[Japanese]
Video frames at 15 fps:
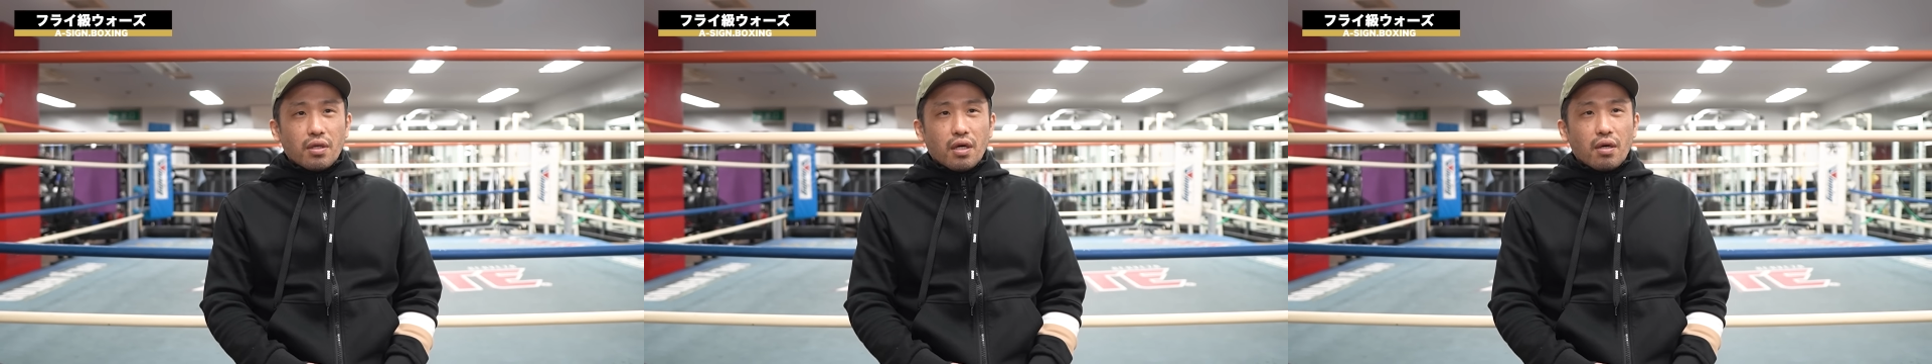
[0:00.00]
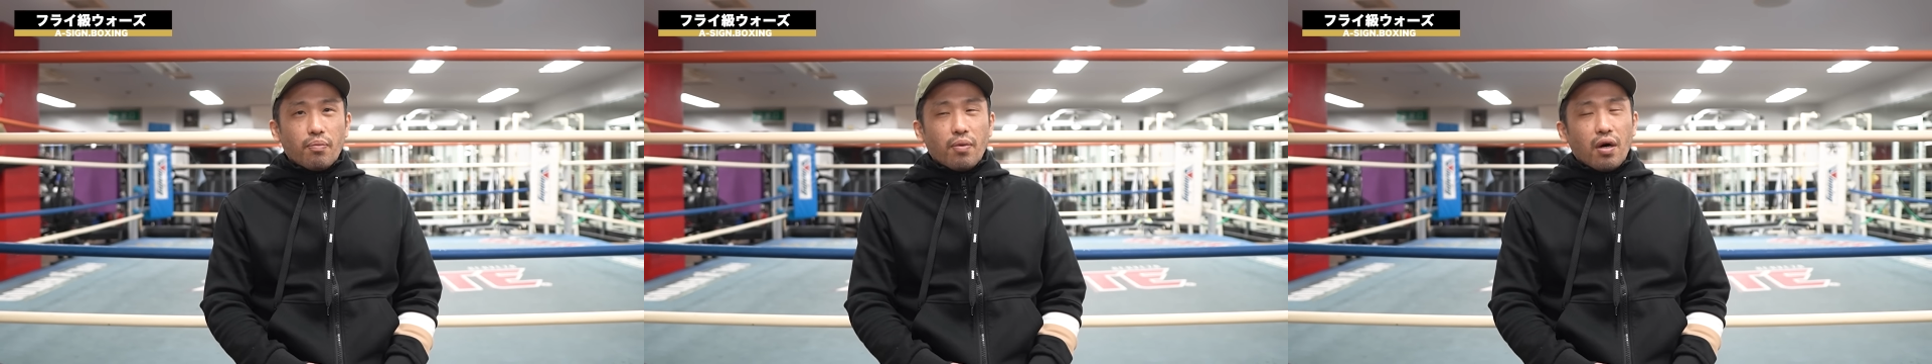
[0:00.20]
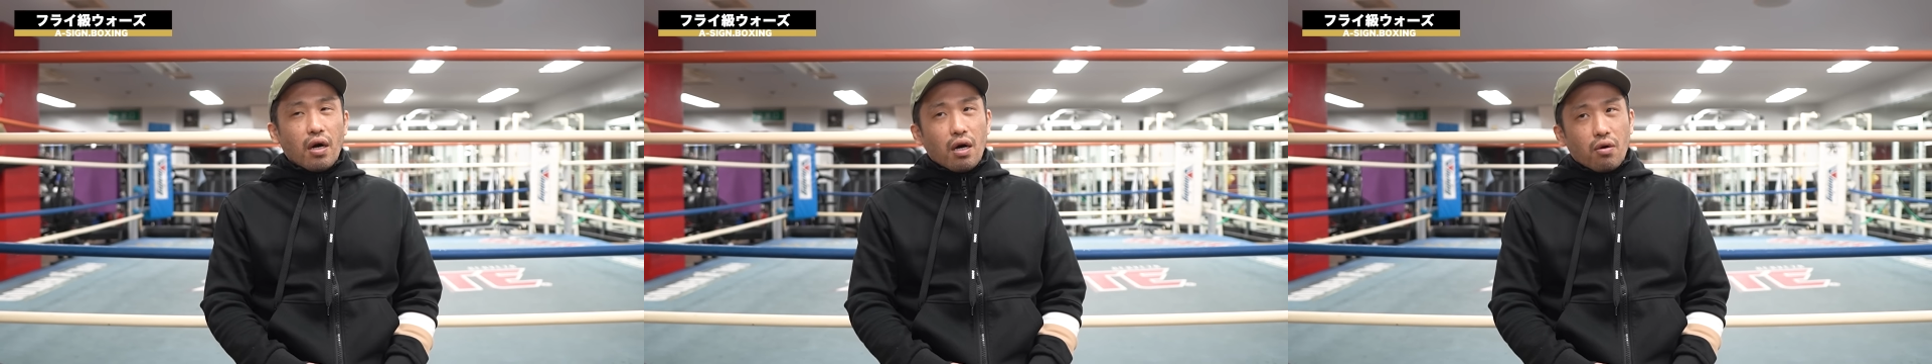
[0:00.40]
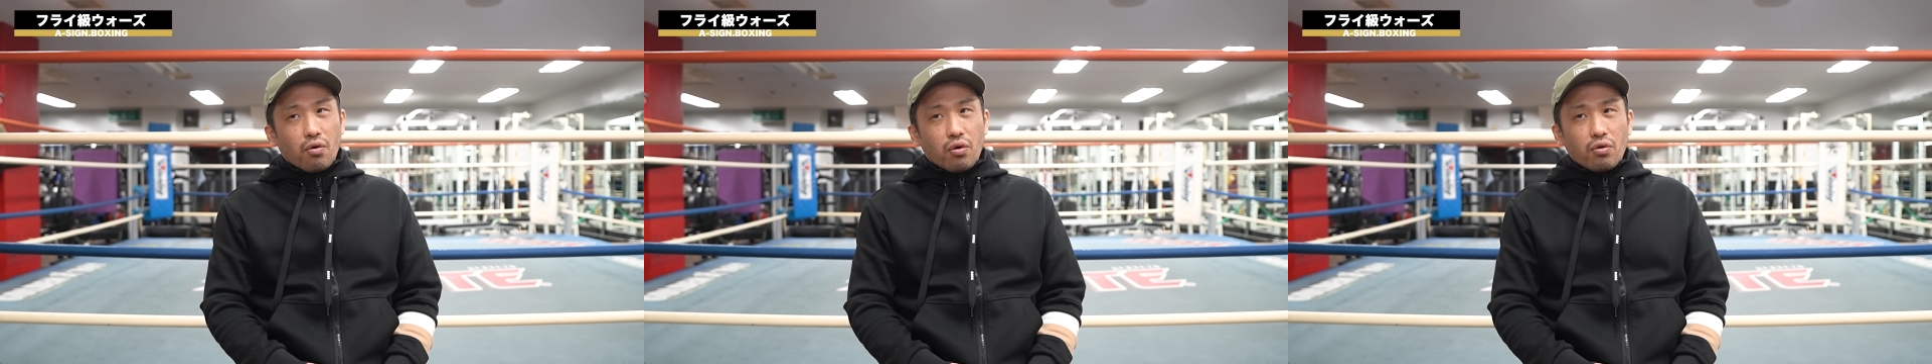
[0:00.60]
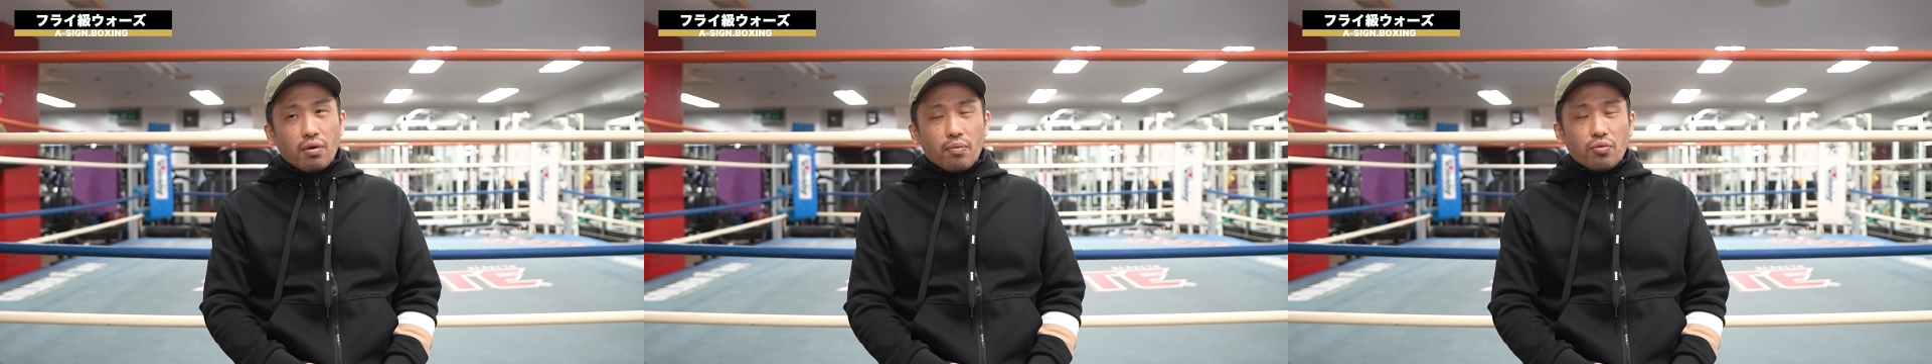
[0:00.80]
だから
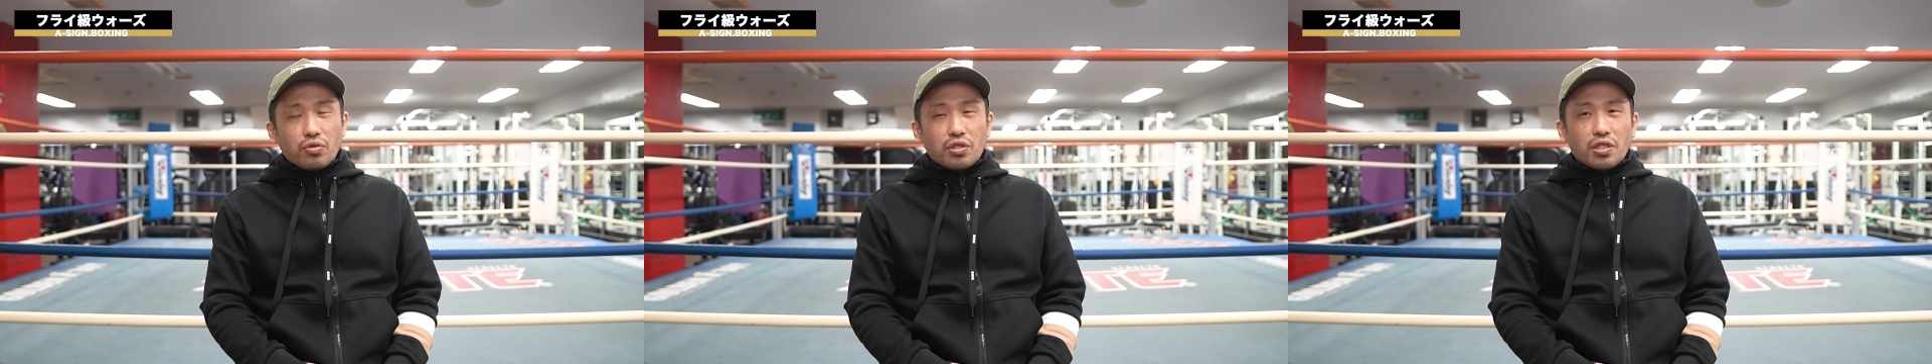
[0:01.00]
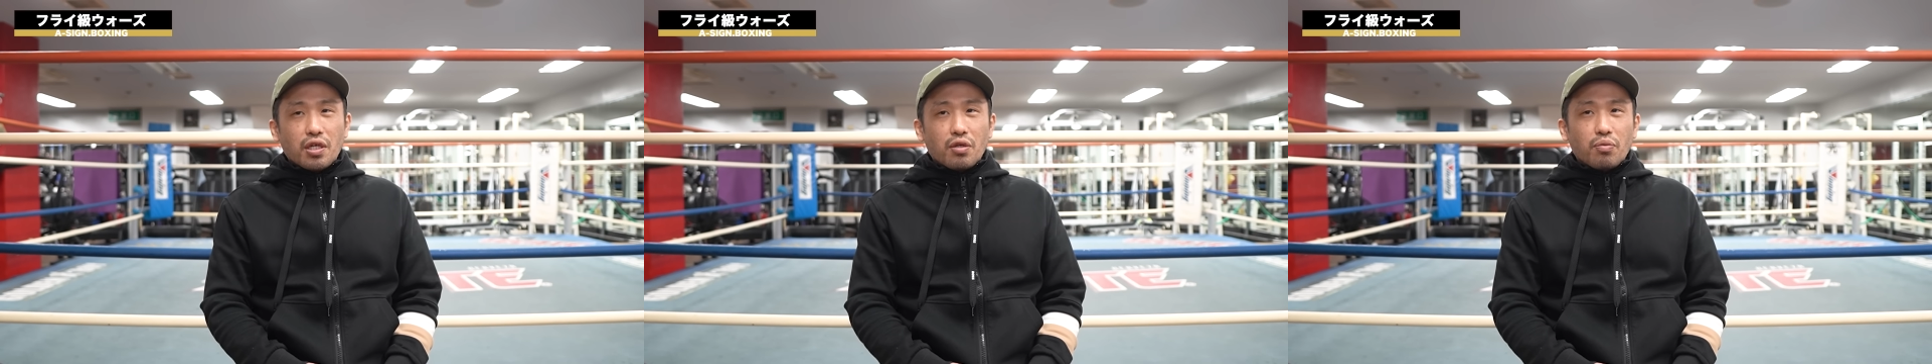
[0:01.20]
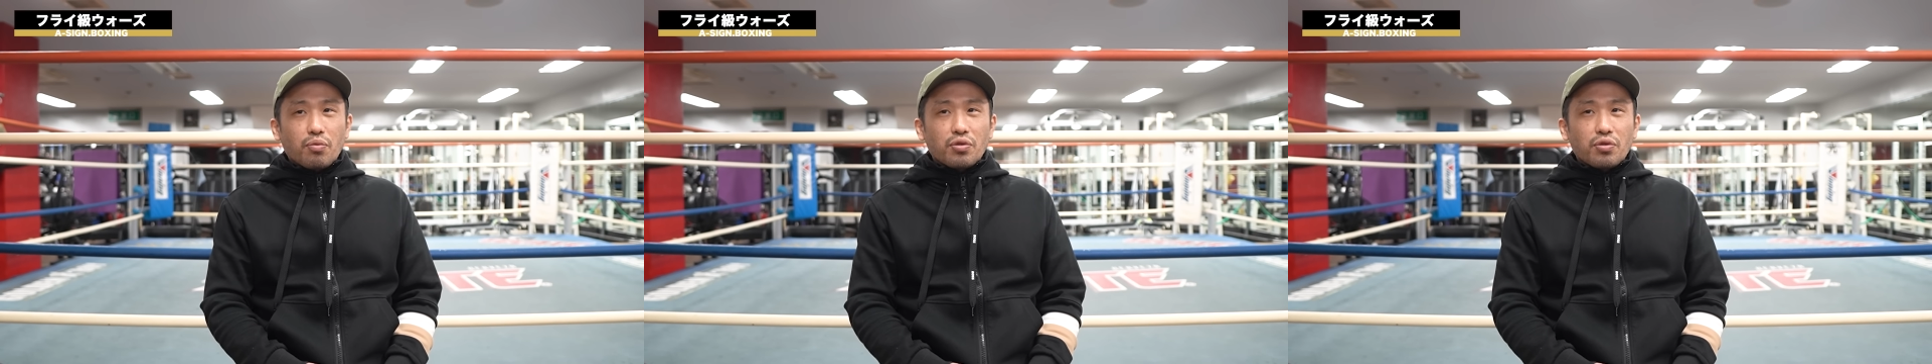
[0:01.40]
これはもう時間の